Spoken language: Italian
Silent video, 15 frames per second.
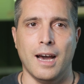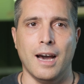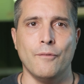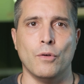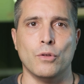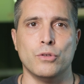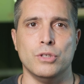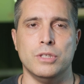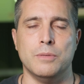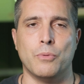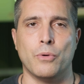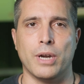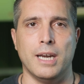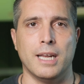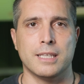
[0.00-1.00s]
a volte si
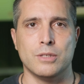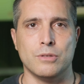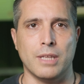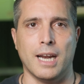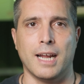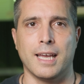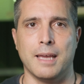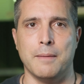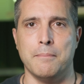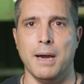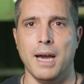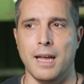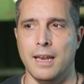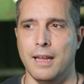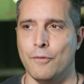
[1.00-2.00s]
può relazionare anche
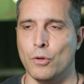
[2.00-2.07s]
male,